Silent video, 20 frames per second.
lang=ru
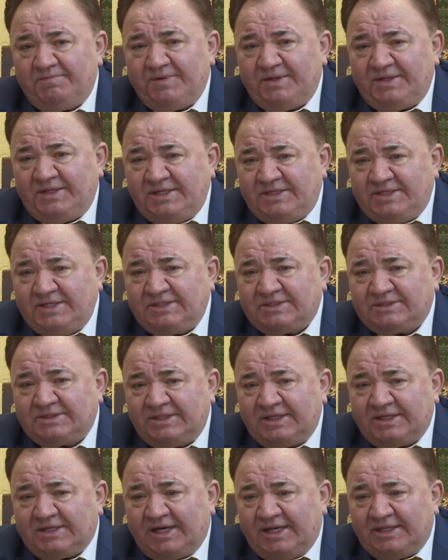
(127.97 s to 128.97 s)

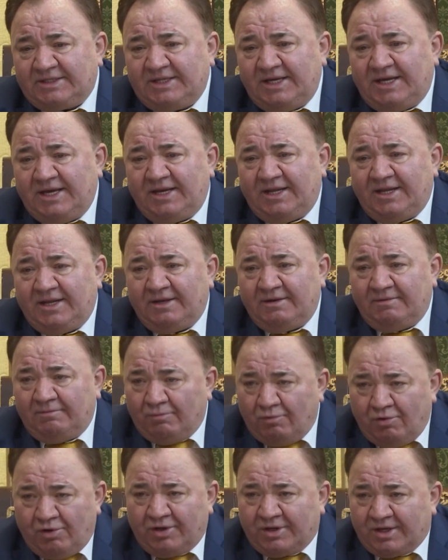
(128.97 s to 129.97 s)
Единственный критерий,
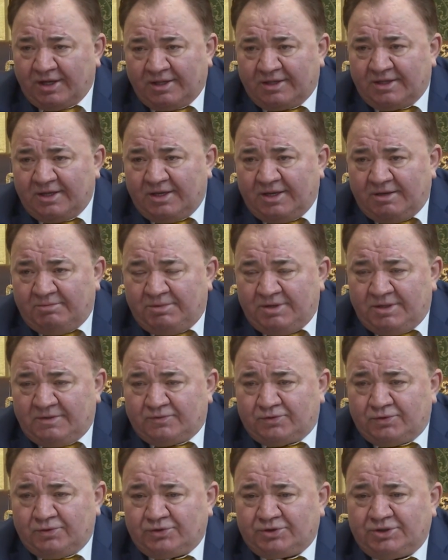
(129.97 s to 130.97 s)
мой критерий был
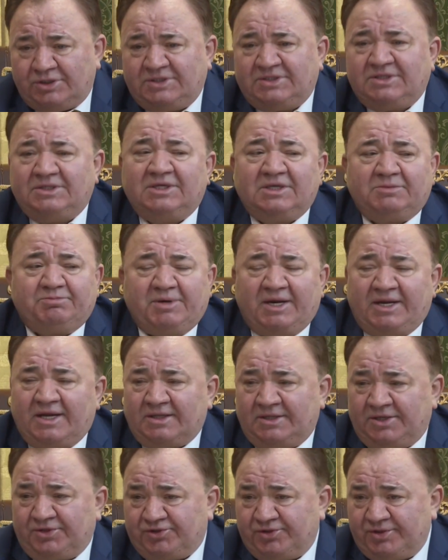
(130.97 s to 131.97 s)
всю жизнь, это
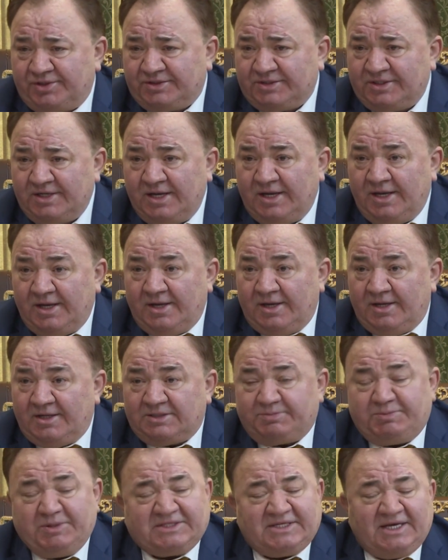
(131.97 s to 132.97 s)
порядочность.
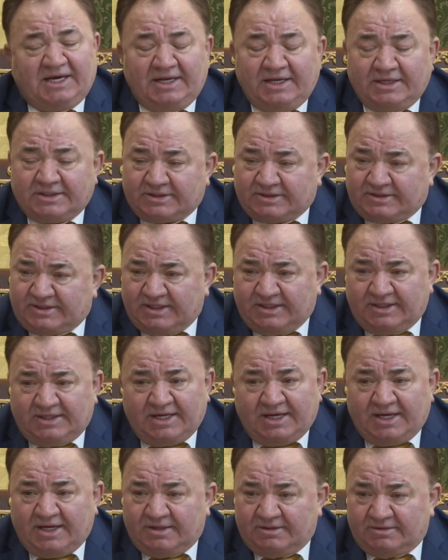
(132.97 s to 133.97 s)
Специалист
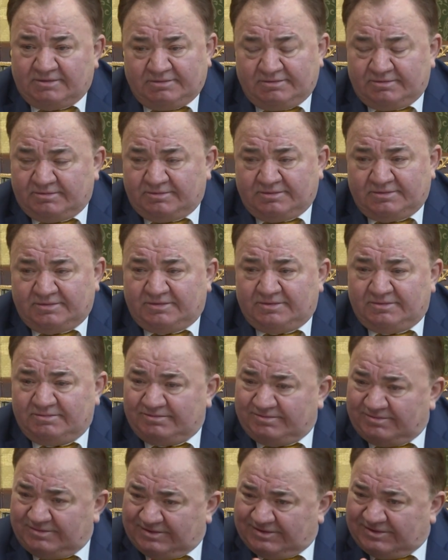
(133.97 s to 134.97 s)
всегда да
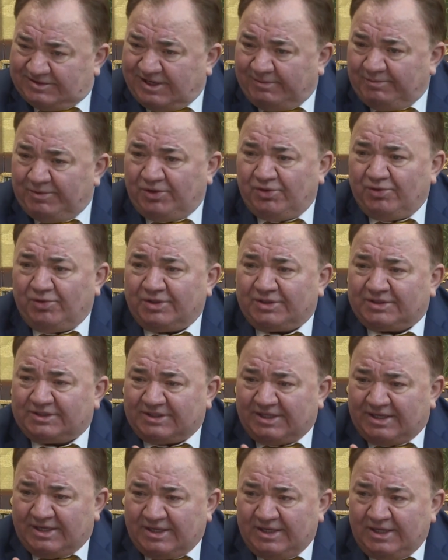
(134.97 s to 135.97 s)

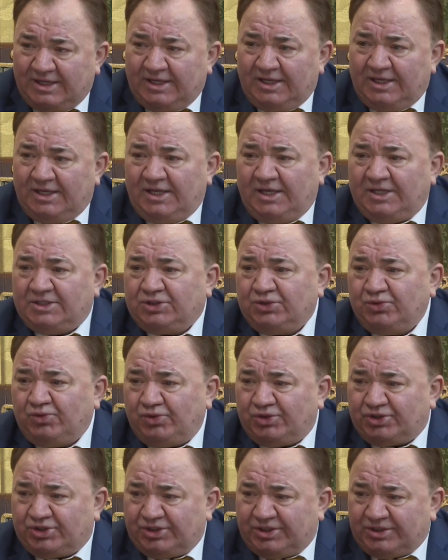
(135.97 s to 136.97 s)
добьется,
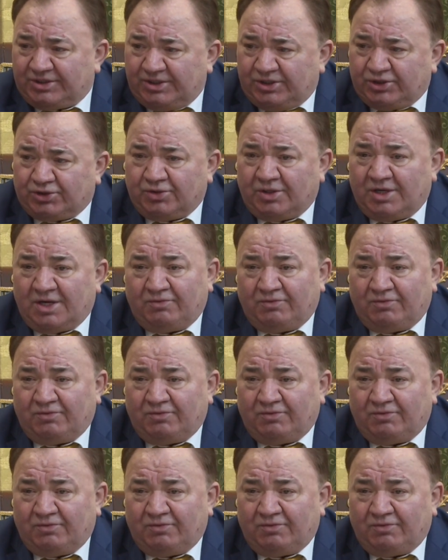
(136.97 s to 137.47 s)
изучит, еще.